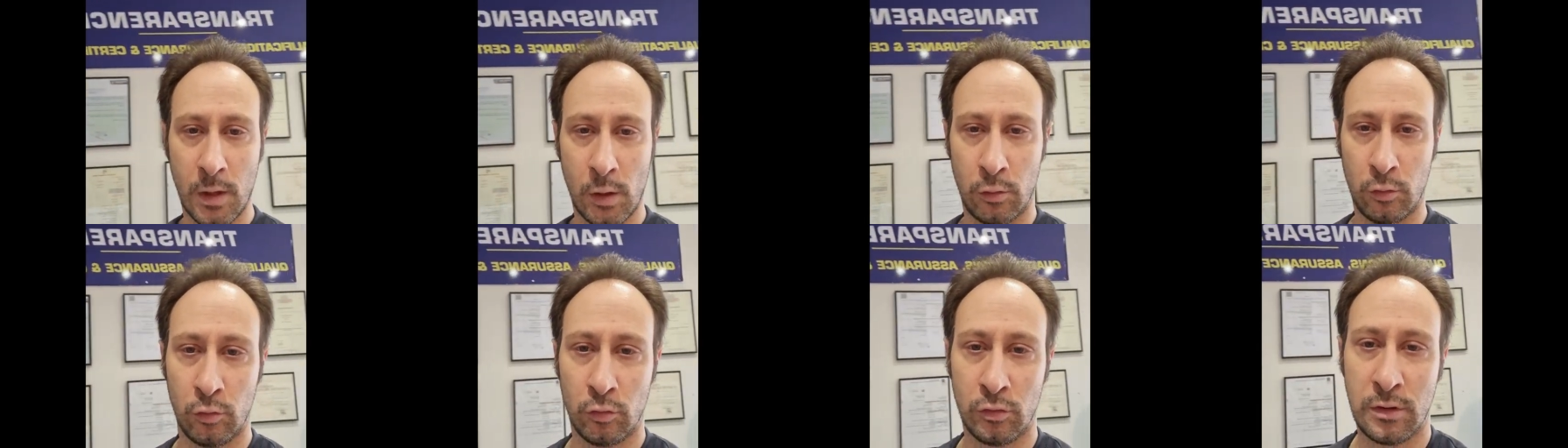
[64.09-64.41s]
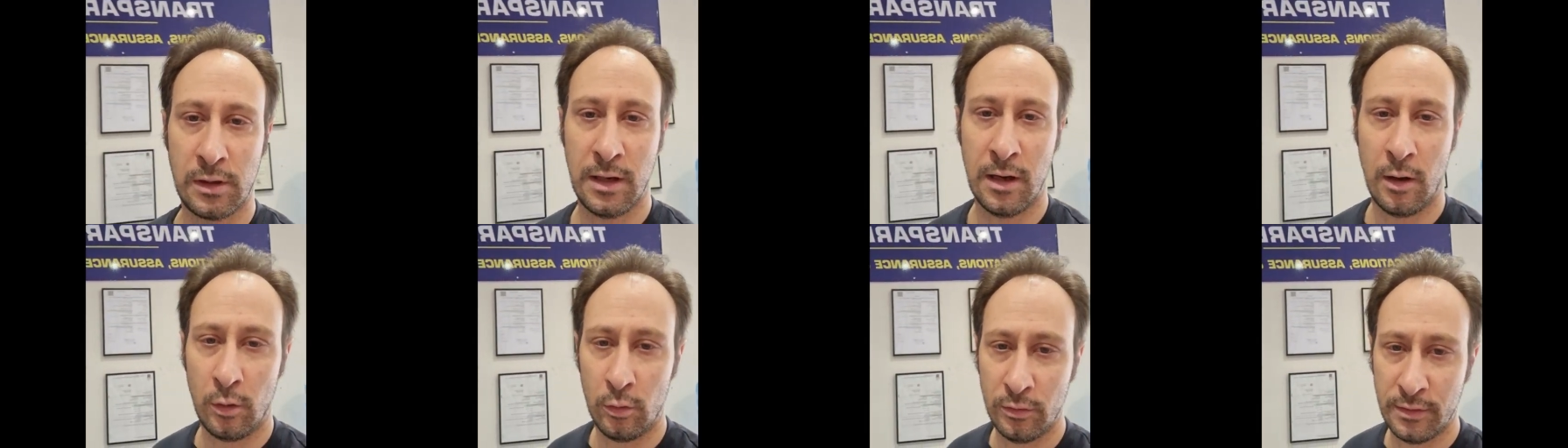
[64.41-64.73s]
Donc
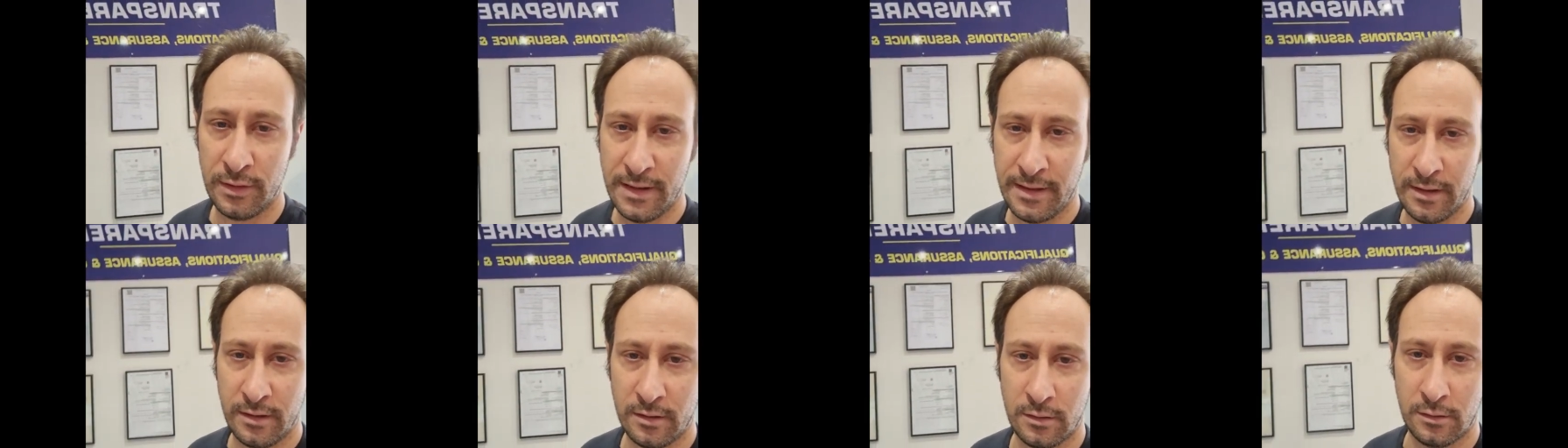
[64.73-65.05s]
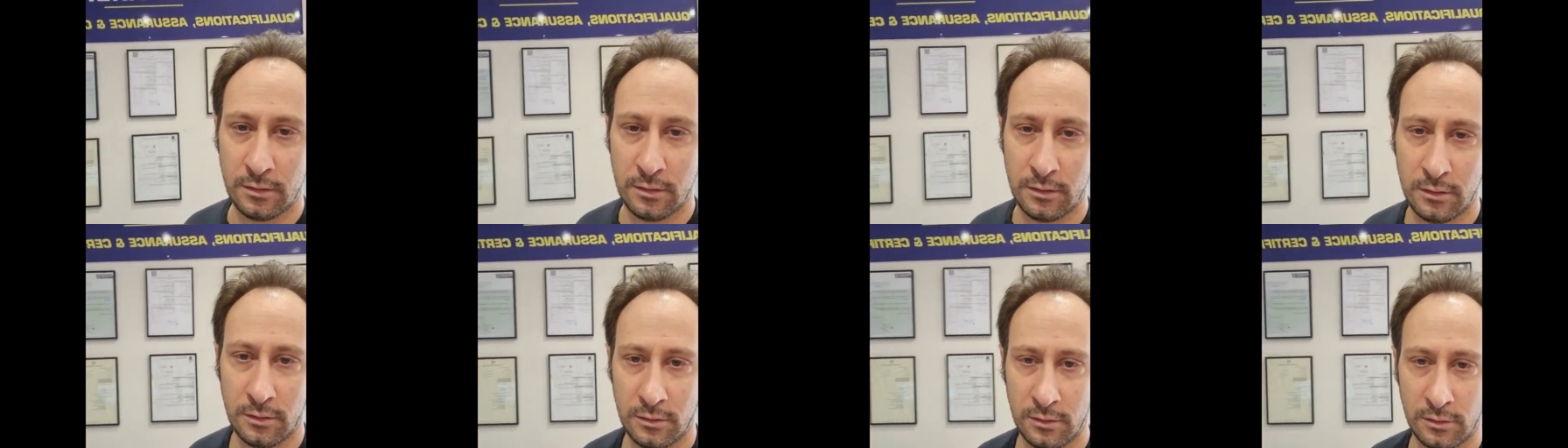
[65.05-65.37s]
là on est
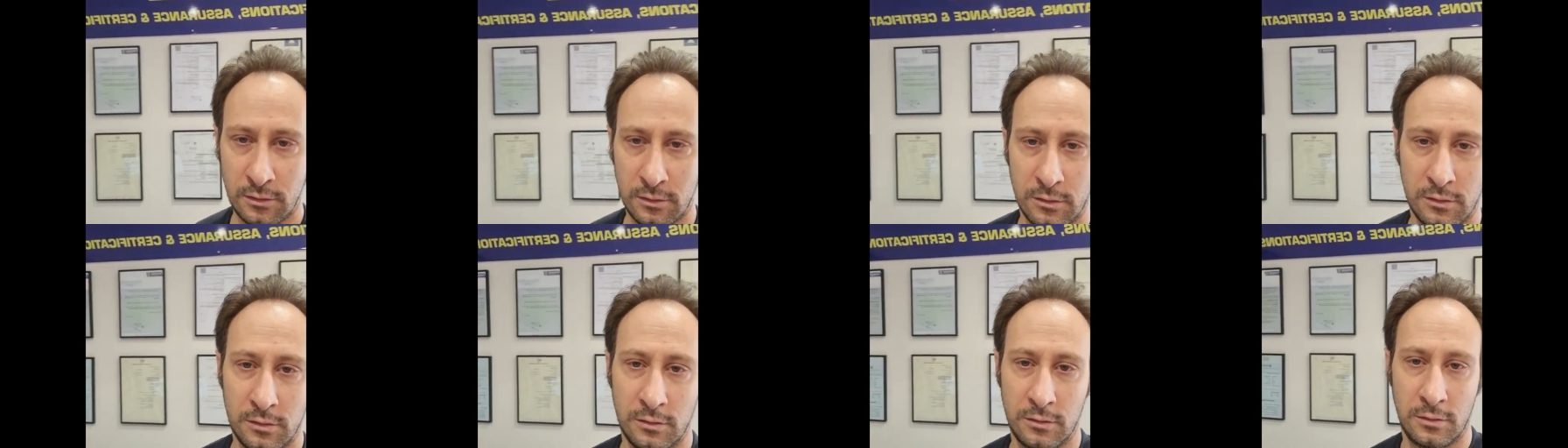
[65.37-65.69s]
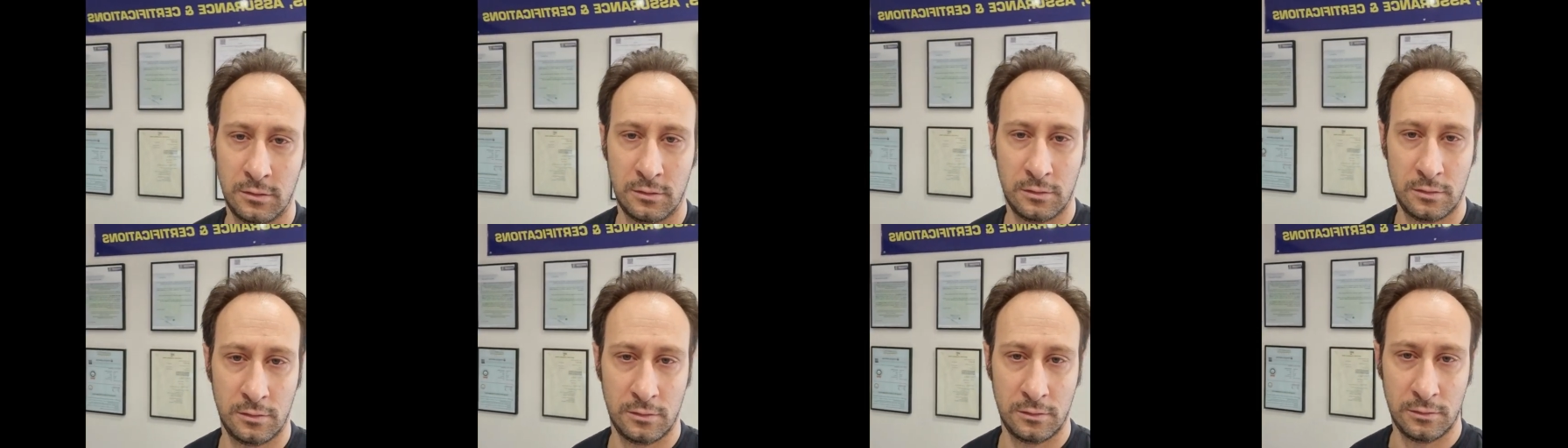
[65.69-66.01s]
euh,
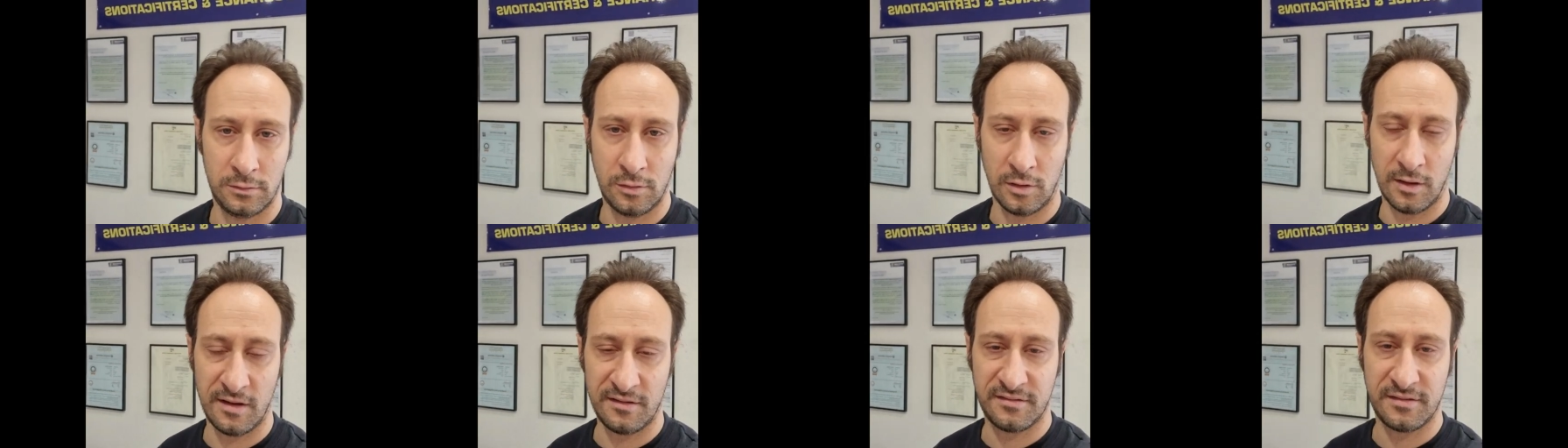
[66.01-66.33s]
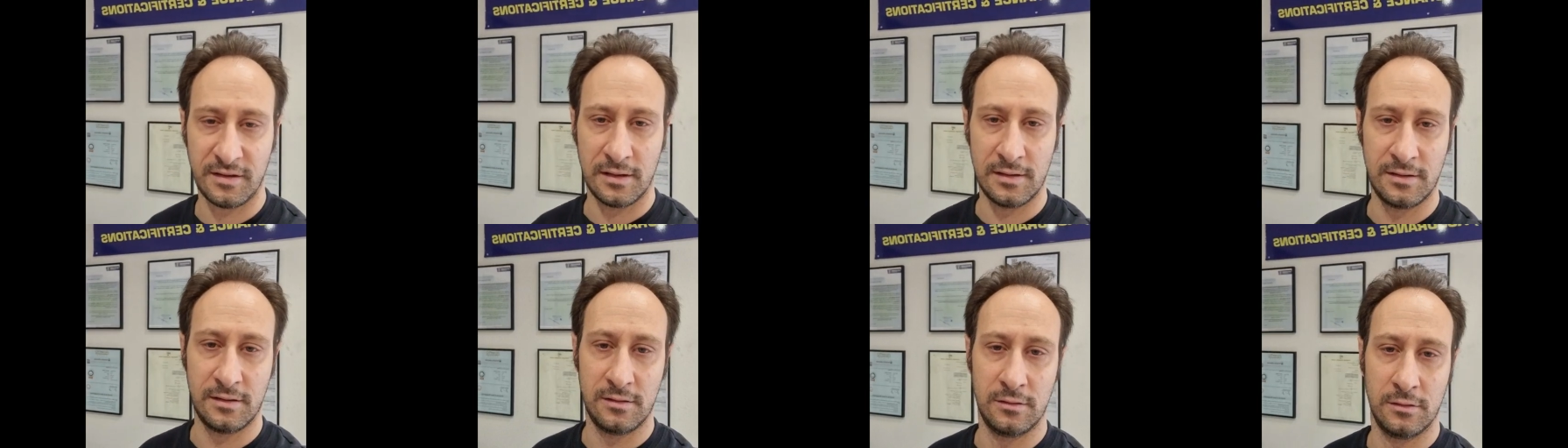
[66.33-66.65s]
dans la
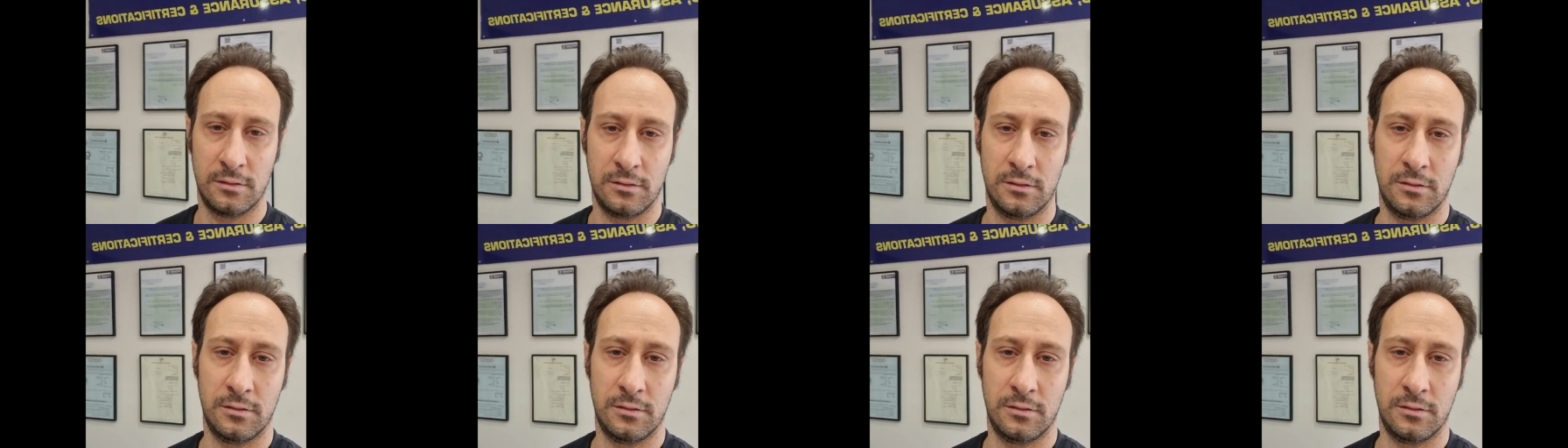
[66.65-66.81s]
salle,